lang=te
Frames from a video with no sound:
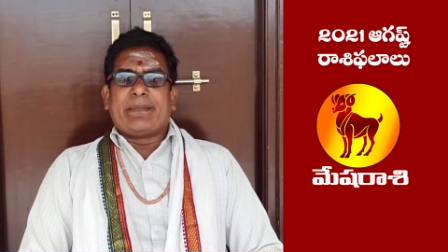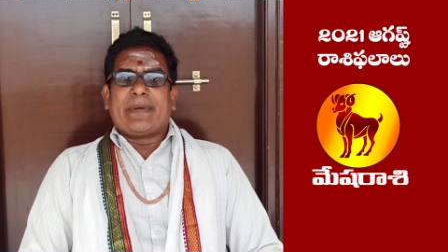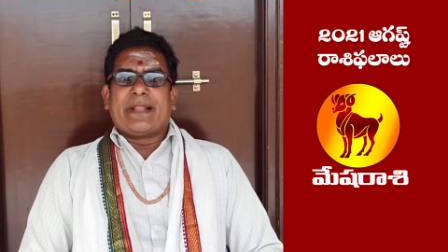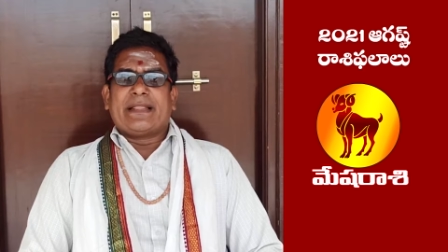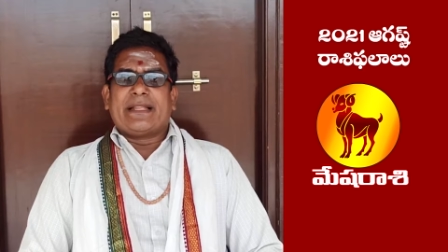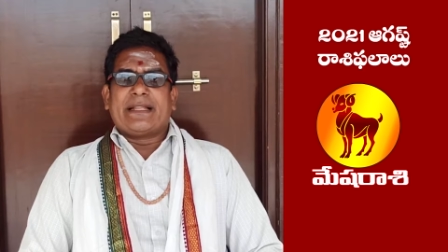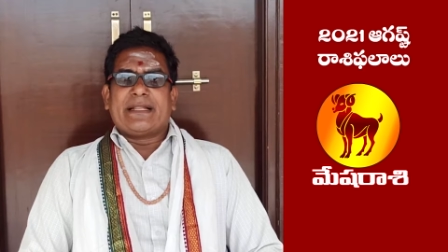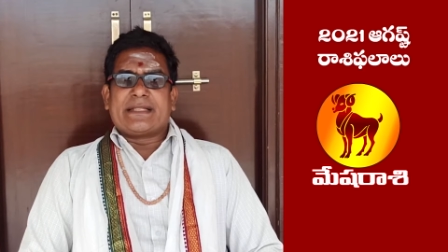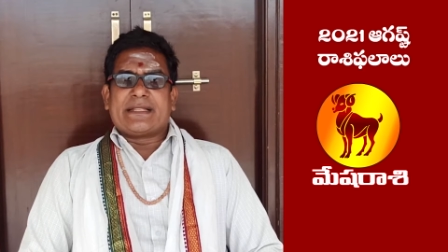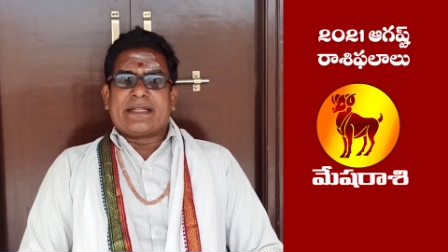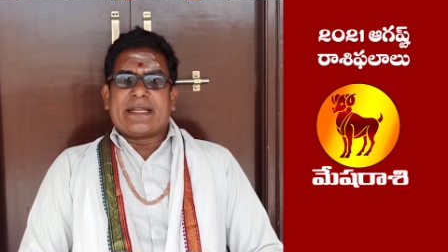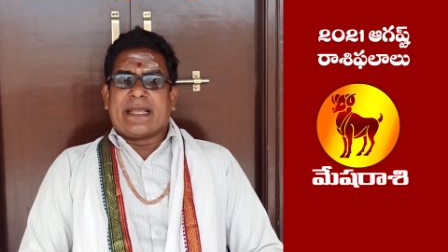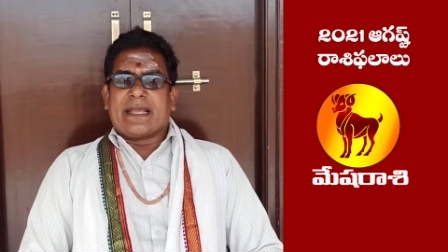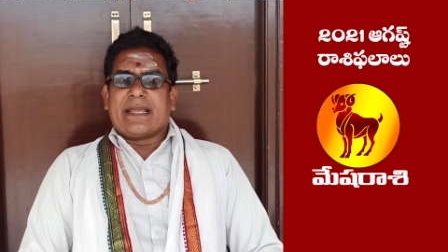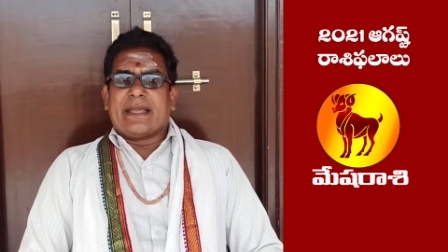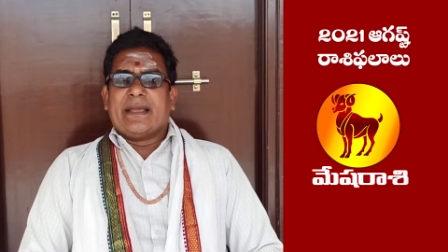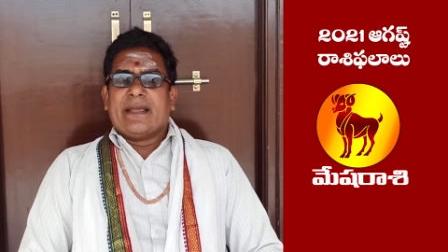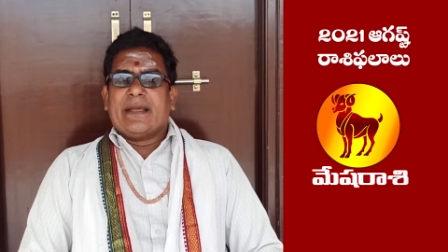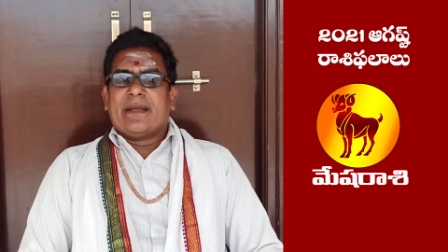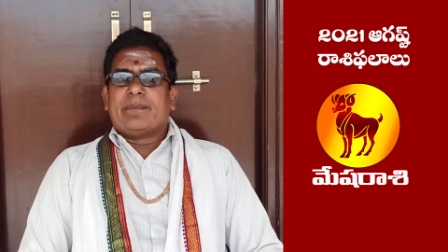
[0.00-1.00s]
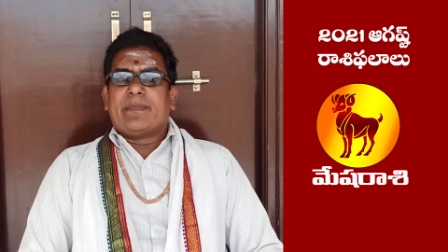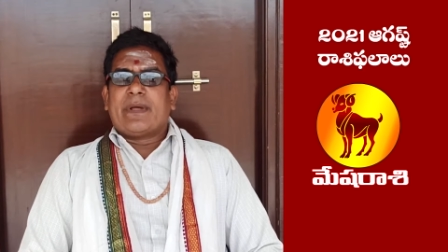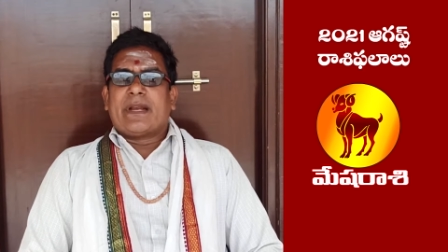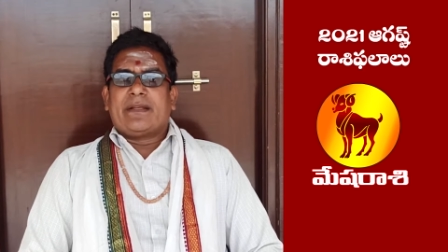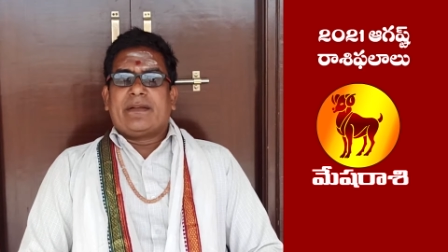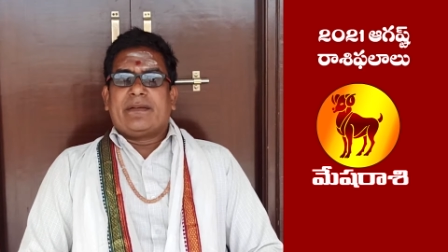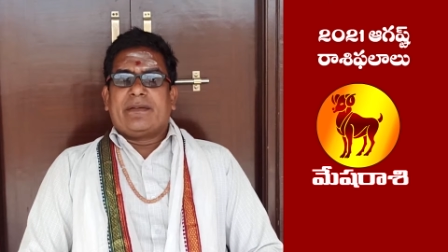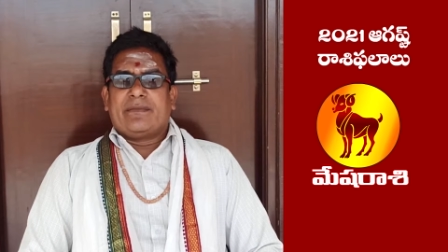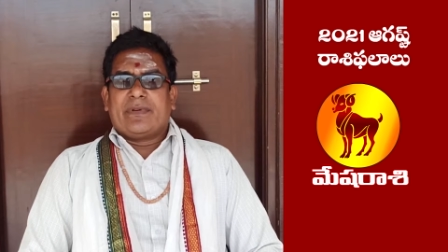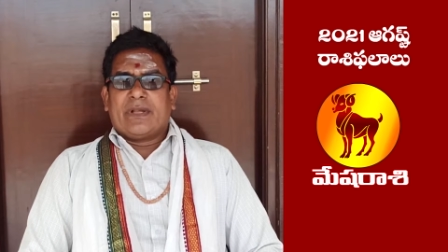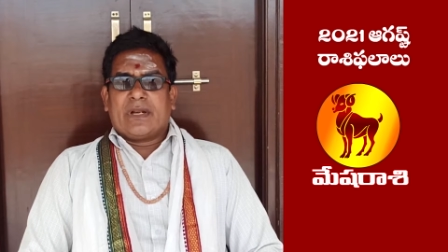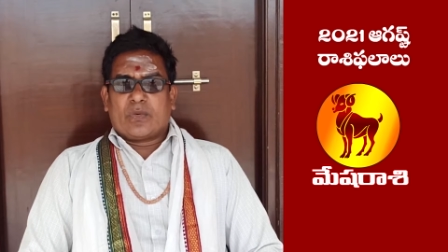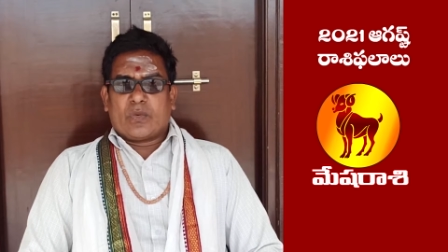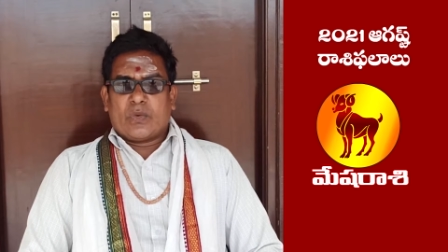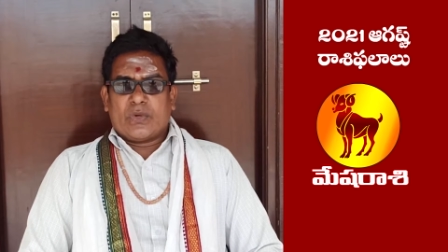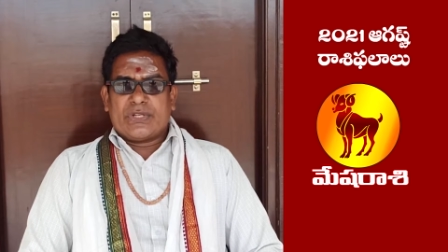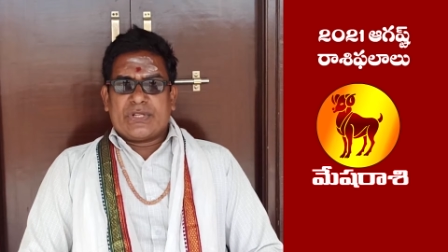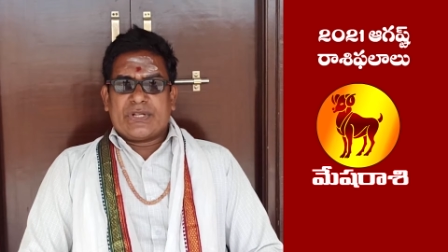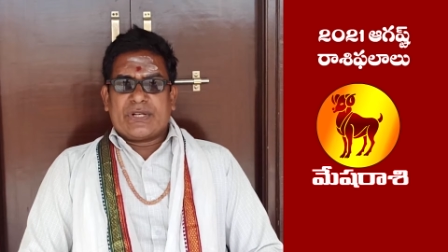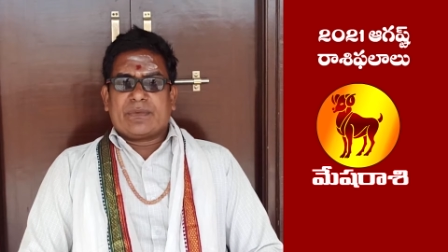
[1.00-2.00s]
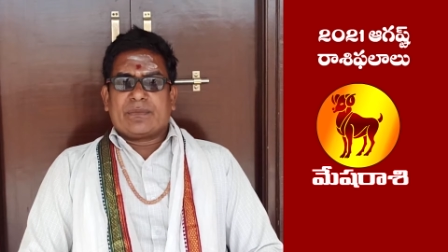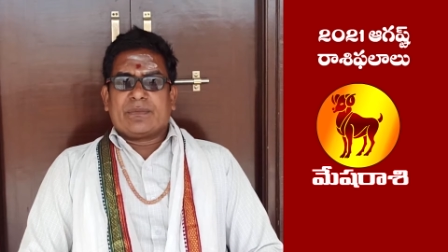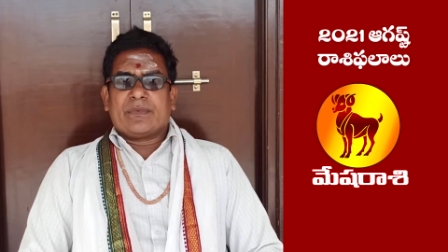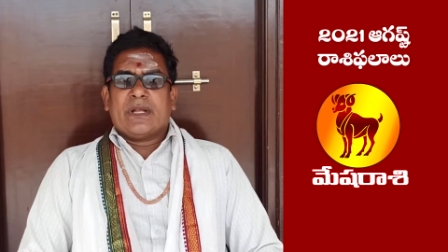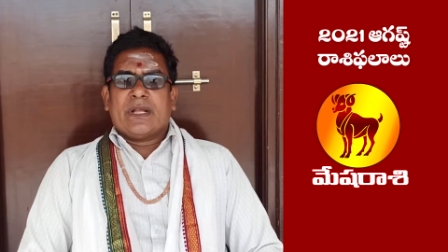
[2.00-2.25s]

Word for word: సంబంధించి మరి వీరు కొంచెం